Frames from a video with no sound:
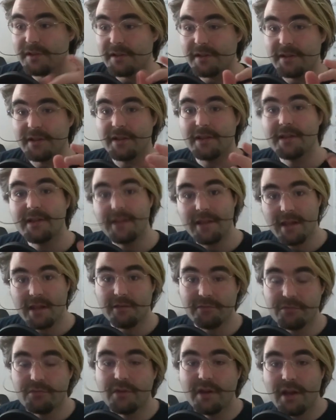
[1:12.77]
et elle
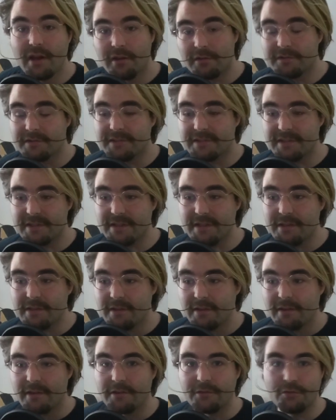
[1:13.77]
vous garantit
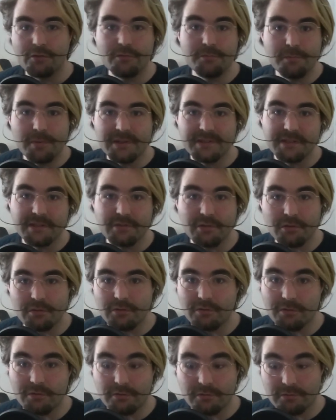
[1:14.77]
de ne pas être
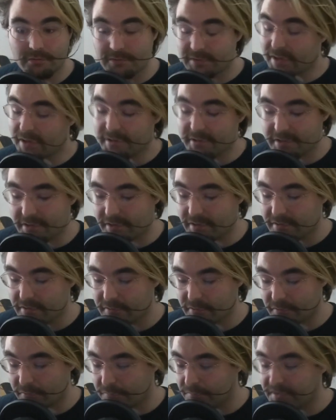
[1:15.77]
euh, traqué,
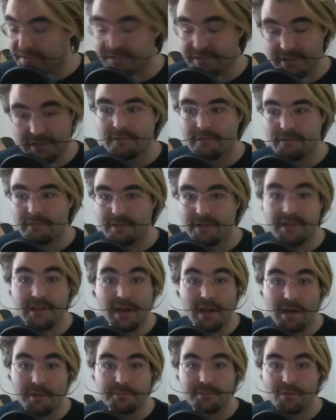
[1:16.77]
euh, pisté. Il n'y
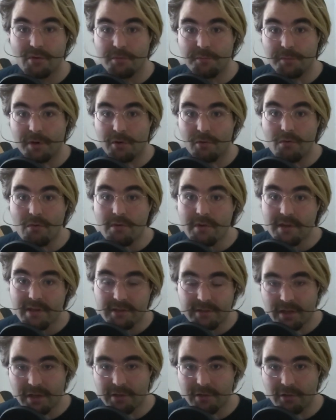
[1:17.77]
a absolument aucun
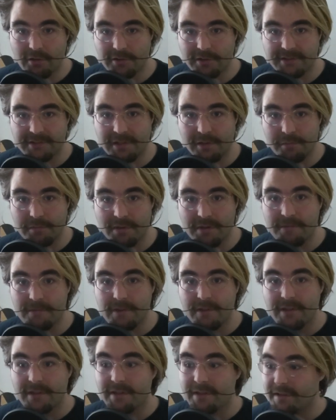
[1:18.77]
tracker dans cette appli
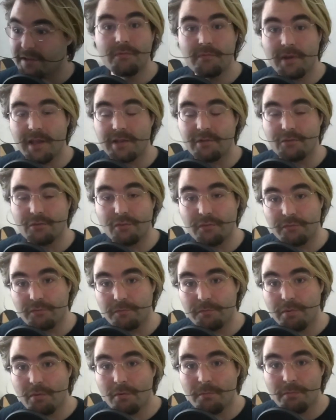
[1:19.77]
et elle ne vous
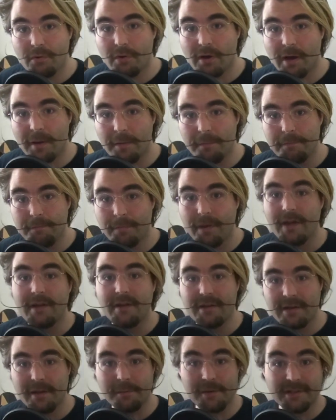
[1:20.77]
pompera pas
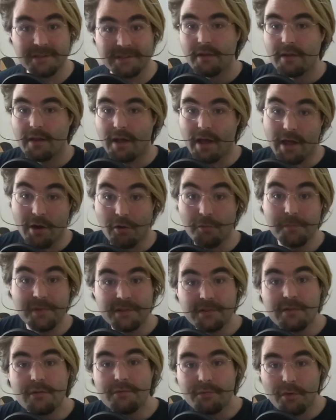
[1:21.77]
la batterie. Alors
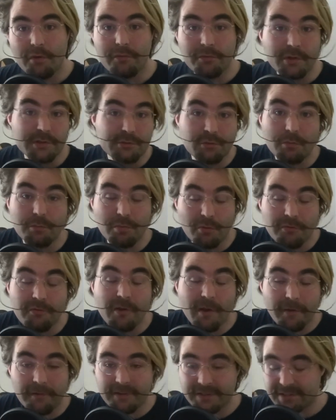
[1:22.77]
maintenant, voyons voir ce qu'on peut
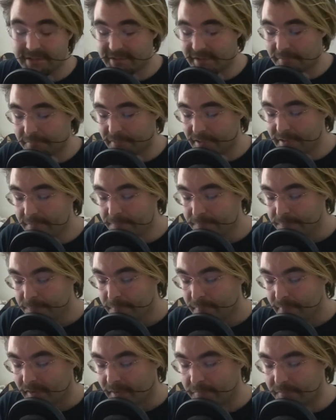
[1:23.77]
faire avec cette appli.
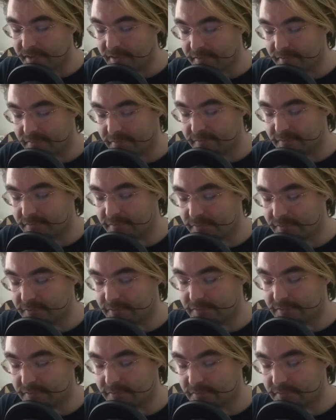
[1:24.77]
Eh bien,
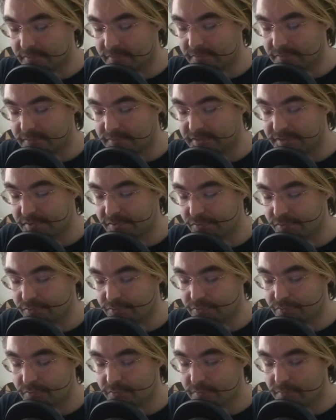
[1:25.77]
euh, si je
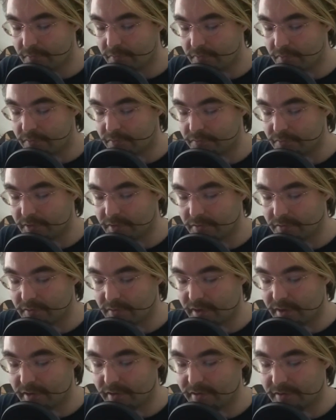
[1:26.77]
zoome, on voit que
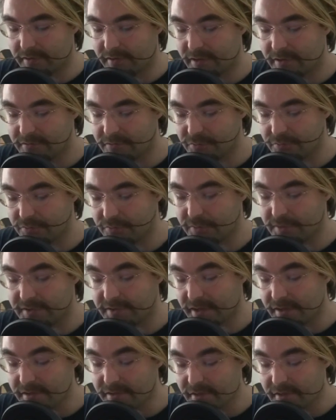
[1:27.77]
la carte se détaille